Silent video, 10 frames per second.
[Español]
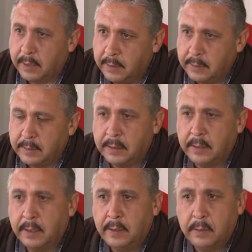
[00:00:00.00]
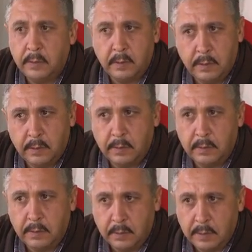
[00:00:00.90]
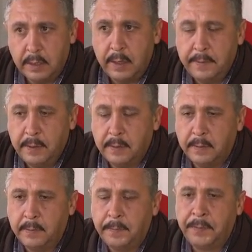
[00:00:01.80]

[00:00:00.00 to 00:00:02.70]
tarjetas de crédito o de débito